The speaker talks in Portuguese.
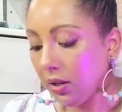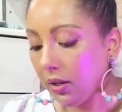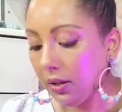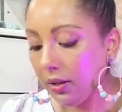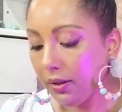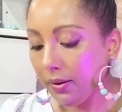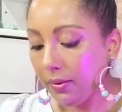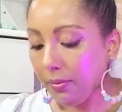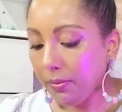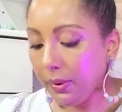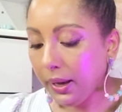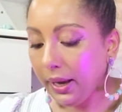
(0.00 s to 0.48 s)

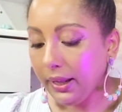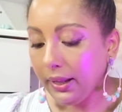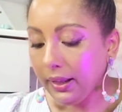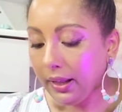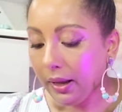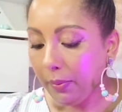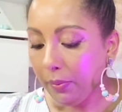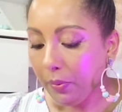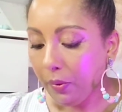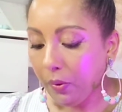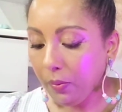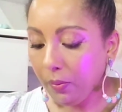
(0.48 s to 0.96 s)
também
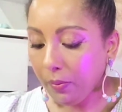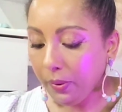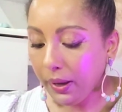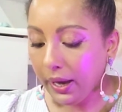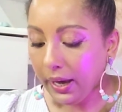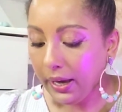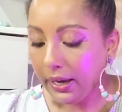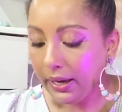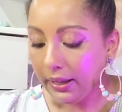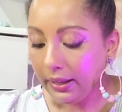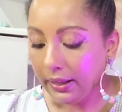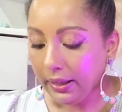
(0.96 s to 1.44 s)
da
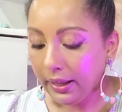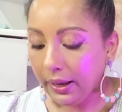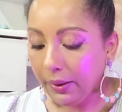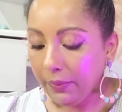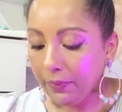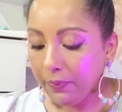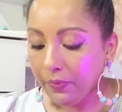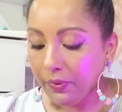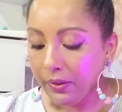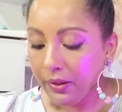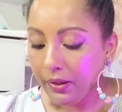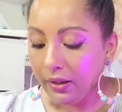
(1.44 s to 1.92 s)
Pompeia,
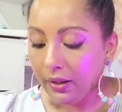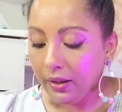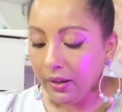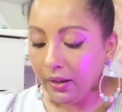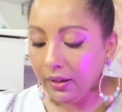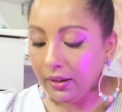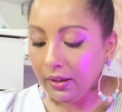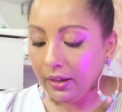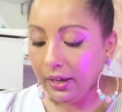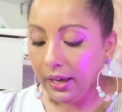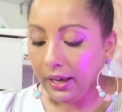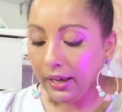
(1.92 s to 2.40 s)
tá?
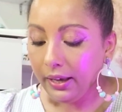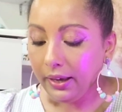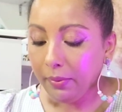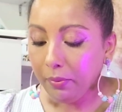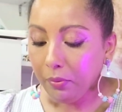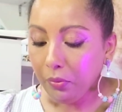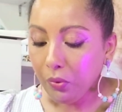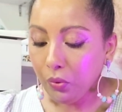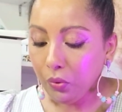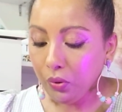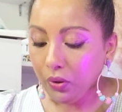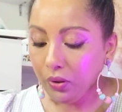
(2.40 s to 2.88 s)
E ele é
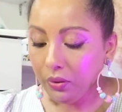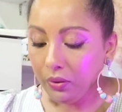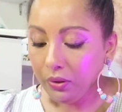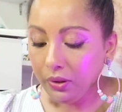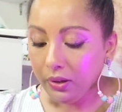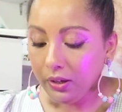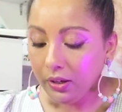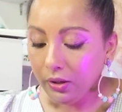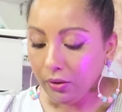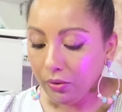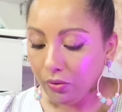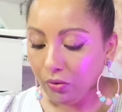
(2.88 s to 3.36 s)
muito
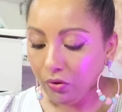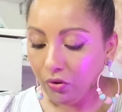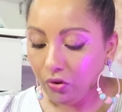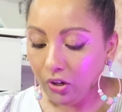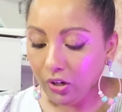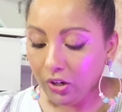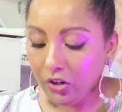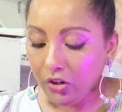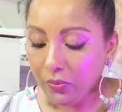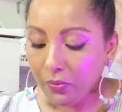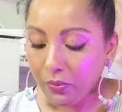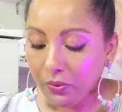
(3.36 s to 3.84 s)
lindo,
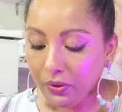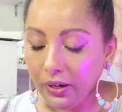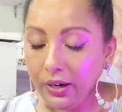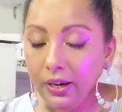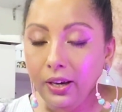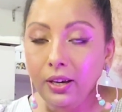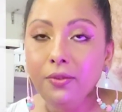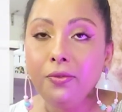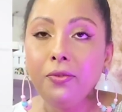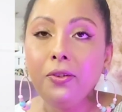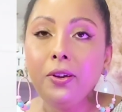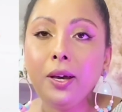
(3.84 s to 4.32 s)
gente, porque
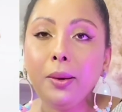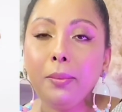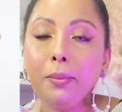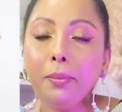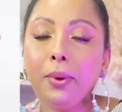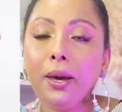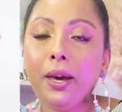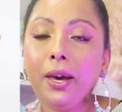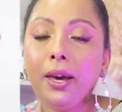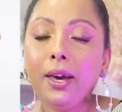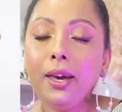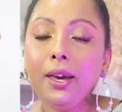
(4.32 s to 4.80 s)
ele fica
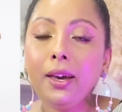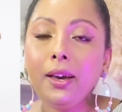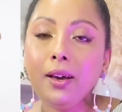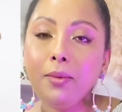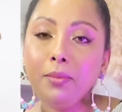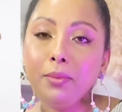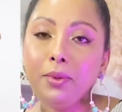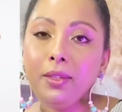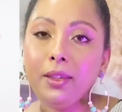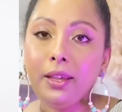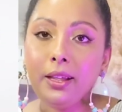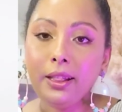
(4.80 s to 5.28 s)
bem
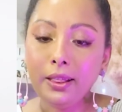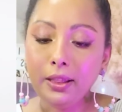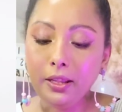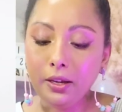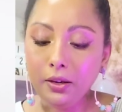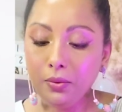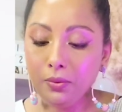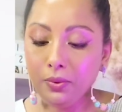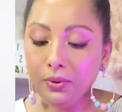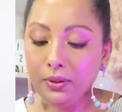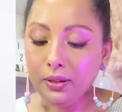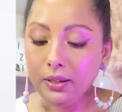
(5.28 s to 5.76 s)

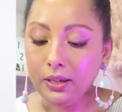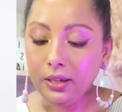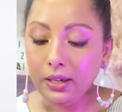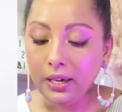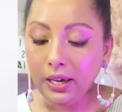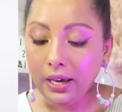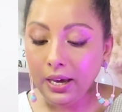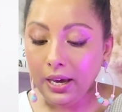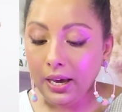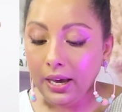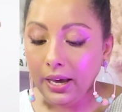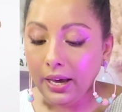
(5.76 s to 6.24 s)
camisetão, assim.
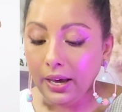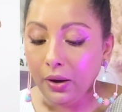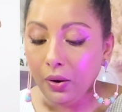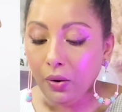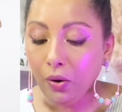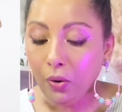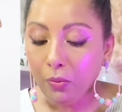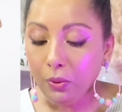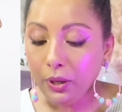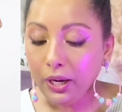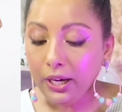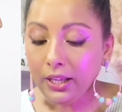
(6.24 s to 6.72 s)

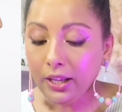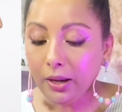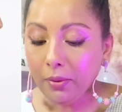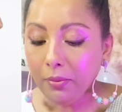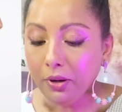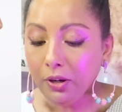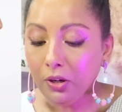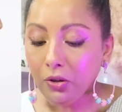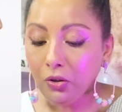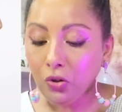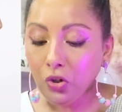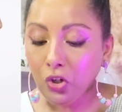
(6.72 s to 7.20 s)
Comprei
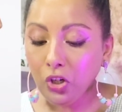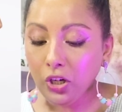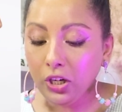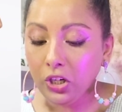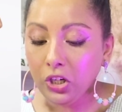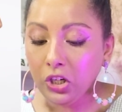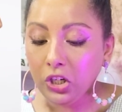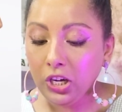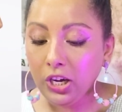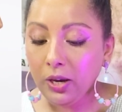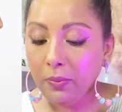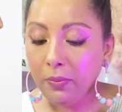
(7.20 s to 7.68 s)
tamanho
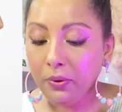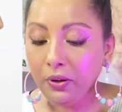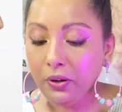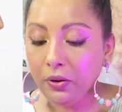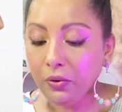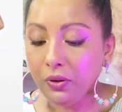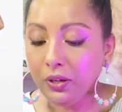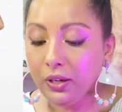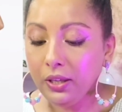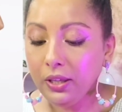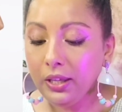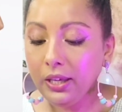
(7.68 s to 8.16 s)
GG, porque
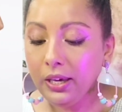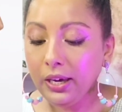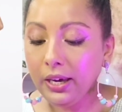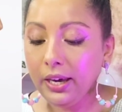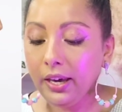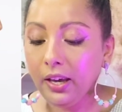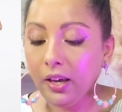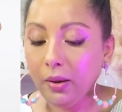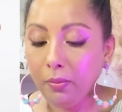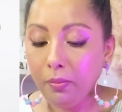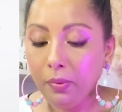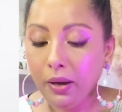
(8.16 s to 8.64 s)
eu queria
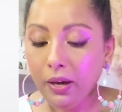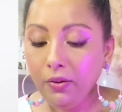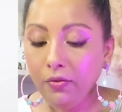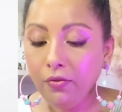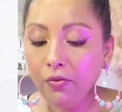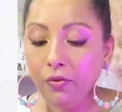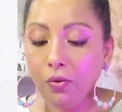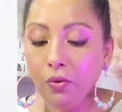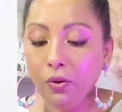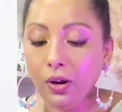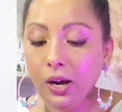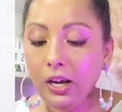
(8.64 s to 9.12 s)
ele bem
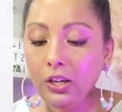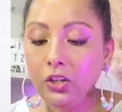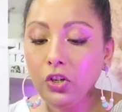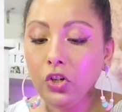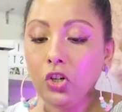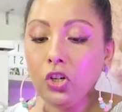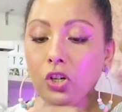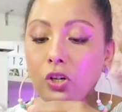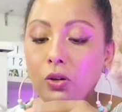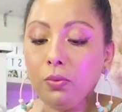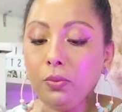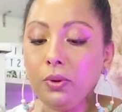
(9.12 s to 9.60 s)

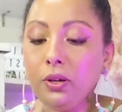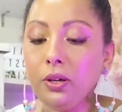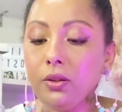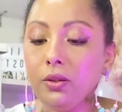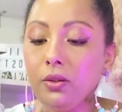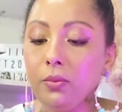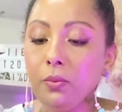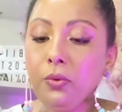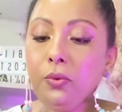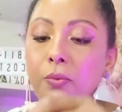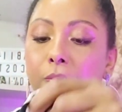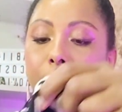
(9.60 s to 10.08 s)
folgadinho
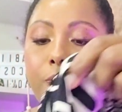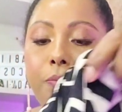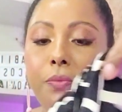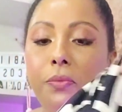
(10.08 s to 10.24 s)
mesmo.